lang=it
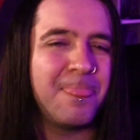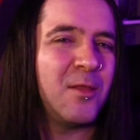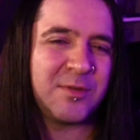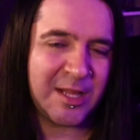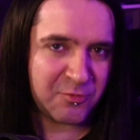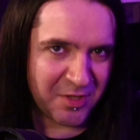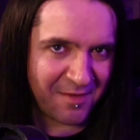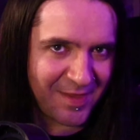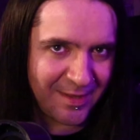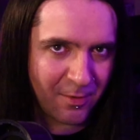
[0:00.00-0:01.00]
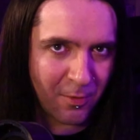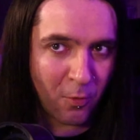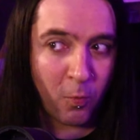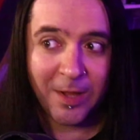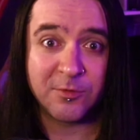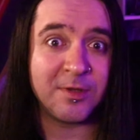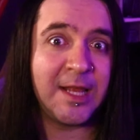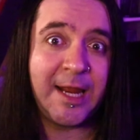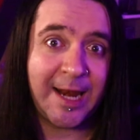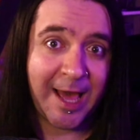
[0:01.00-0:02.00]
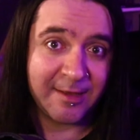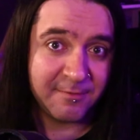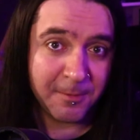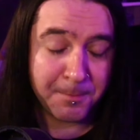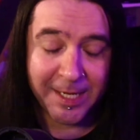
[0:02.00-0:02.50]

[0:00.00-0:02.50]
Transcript: non tanto nei video quanto nelle live